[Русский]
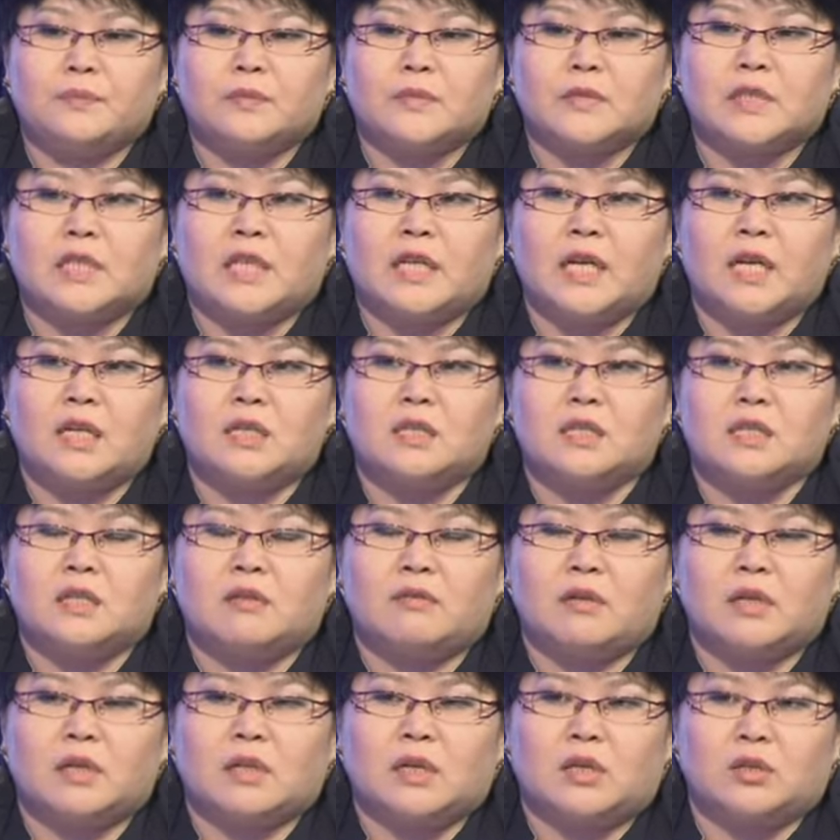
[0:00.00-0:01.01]

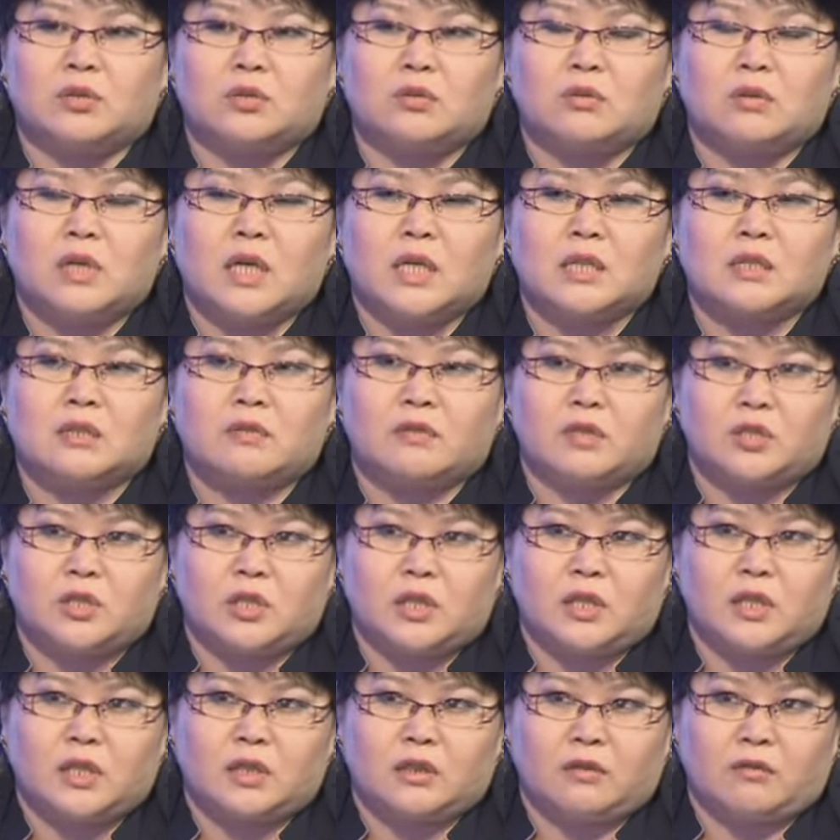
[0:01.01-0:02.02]
реализовать государства
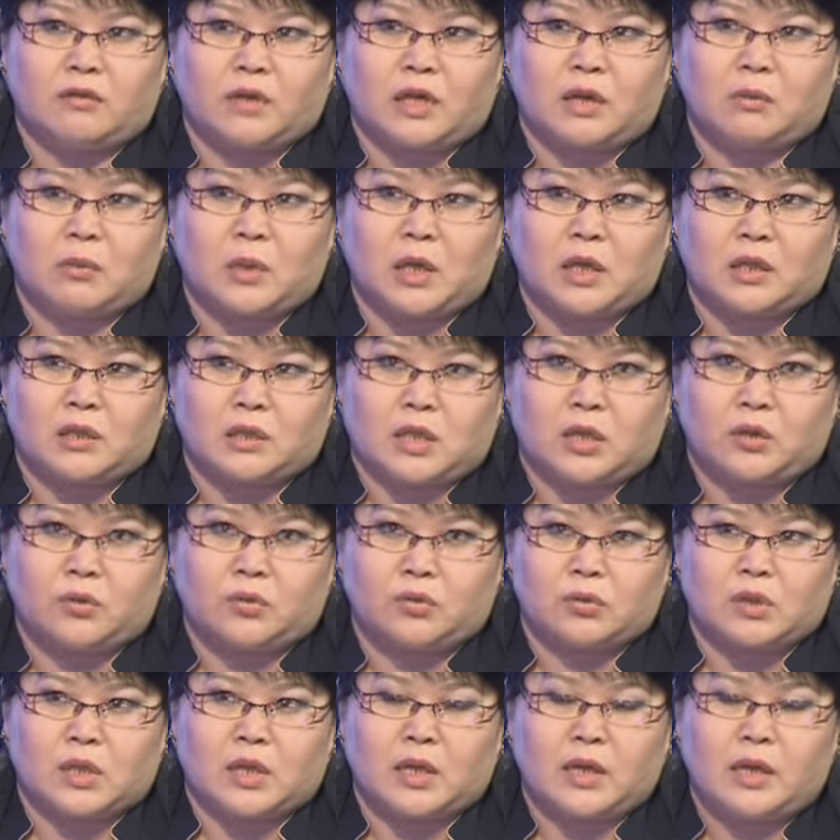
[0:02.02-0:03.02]
члены в рамках
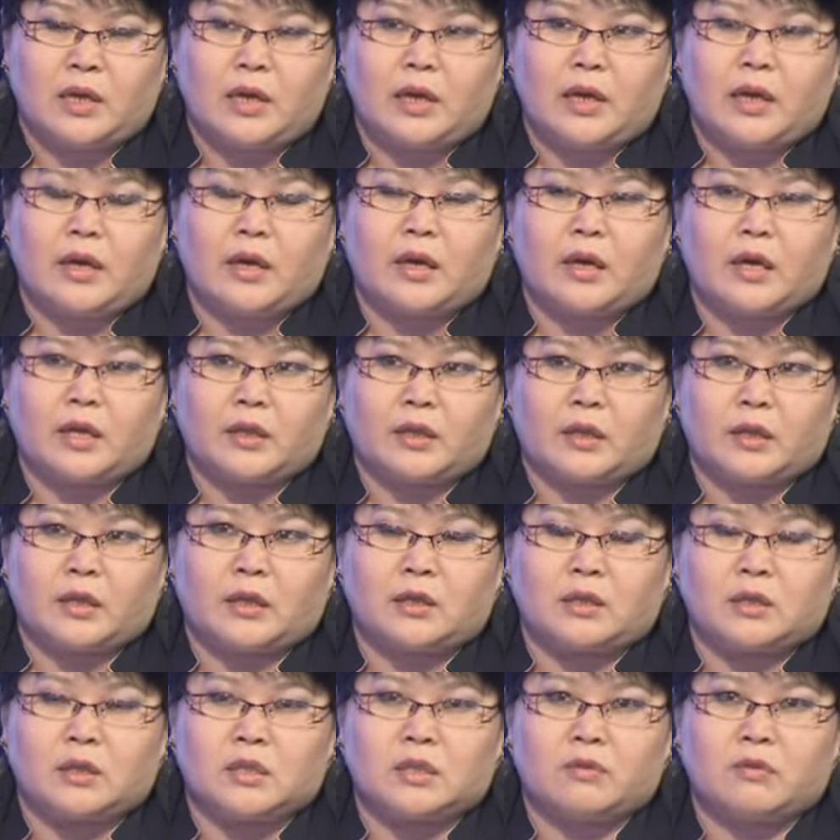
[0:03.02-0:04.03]
Союза.
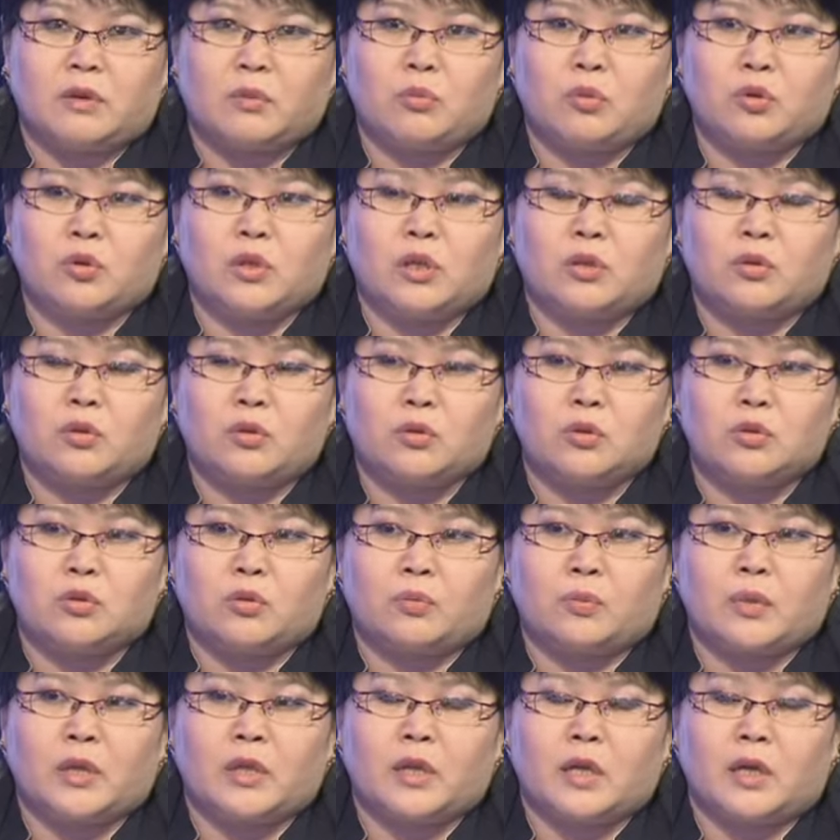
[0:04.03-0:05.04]
Это свобода
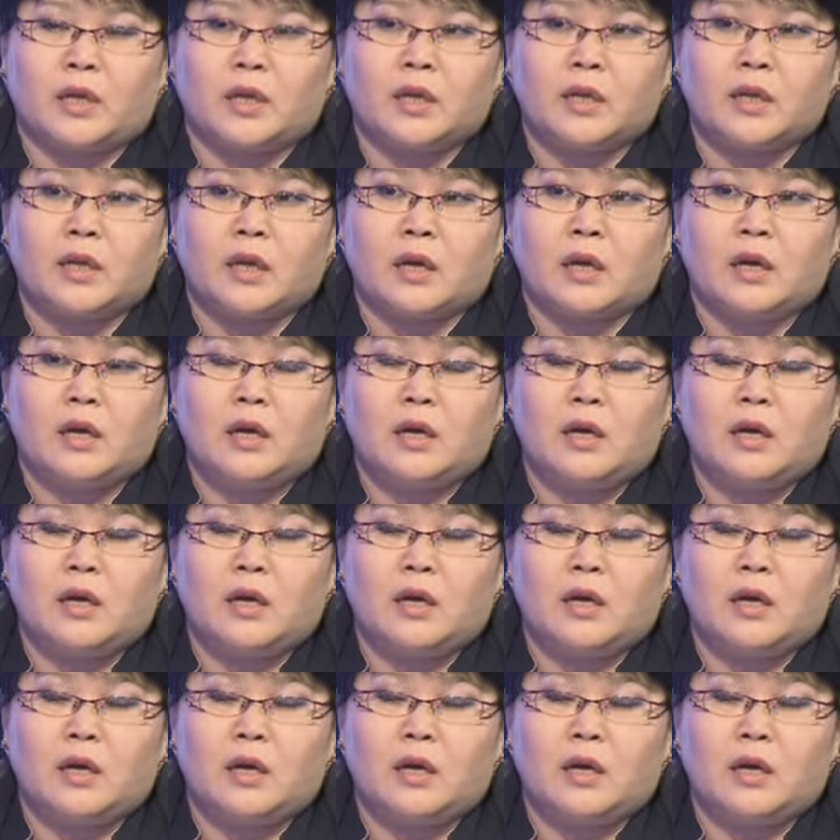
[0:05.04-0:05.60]
доступа на рынок,